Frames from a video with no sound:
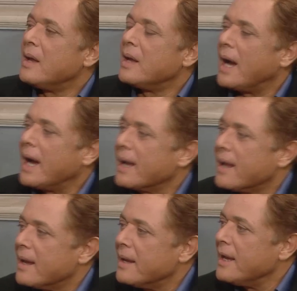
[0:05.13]
يا حاج
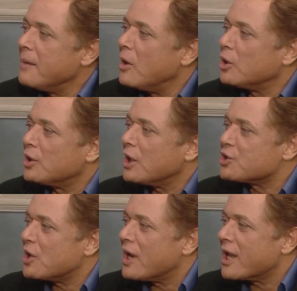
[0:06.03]
ايه ما
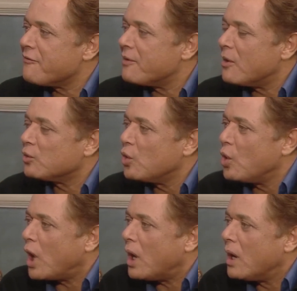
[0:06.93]
قلتلناش رايك ايه في الموضوع؟